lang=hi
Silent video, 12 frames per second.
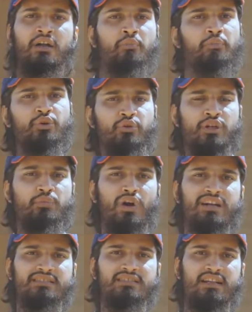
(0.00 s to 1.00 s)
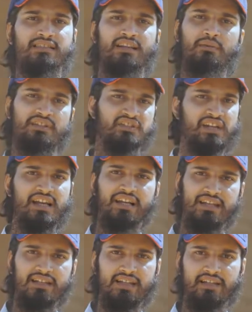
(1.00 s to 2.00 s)
ब्यूटी पॉइंट्स के अंदर बछियाएँ
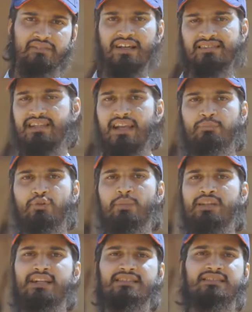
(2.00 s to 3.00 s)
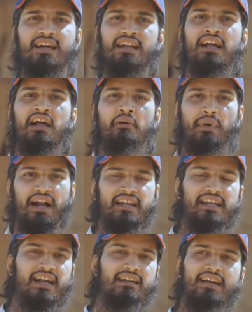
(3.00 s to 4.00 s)
नहीं देखी वैसे ही आपको पता है इस साल
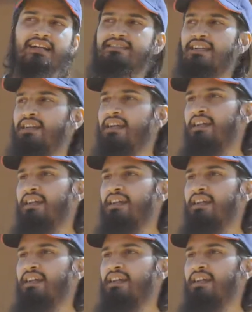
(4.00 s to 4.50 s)
पांडी का ट्रेंड चल रहा है